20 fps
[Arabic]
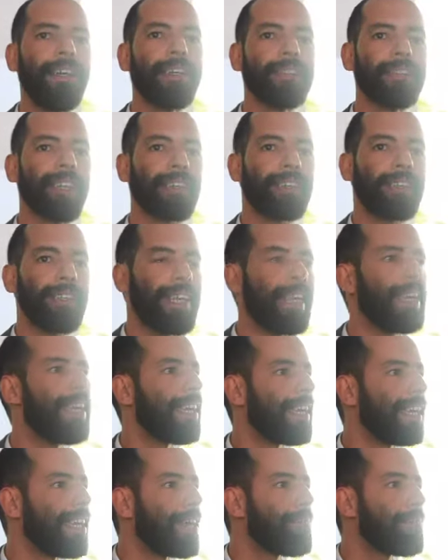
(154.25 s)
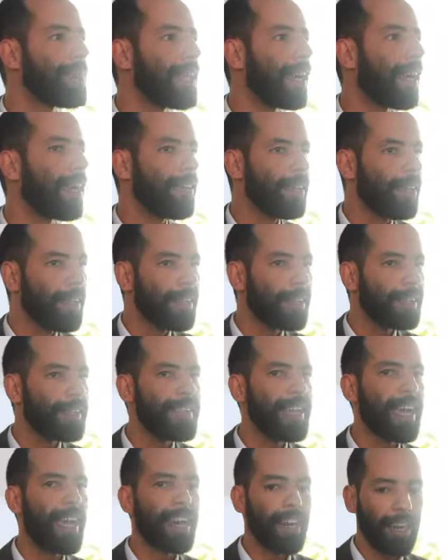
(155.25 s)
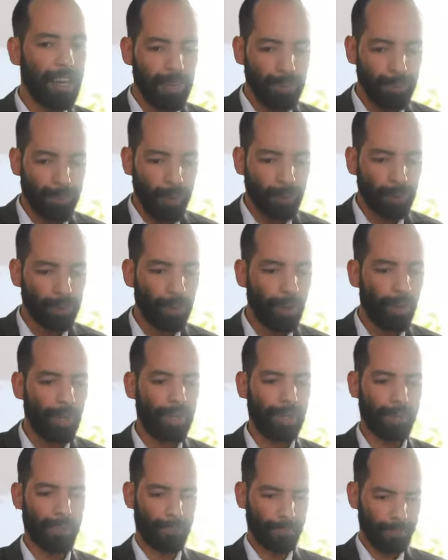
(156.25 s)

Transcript: التغطيه الاعلاميه ديال موضوع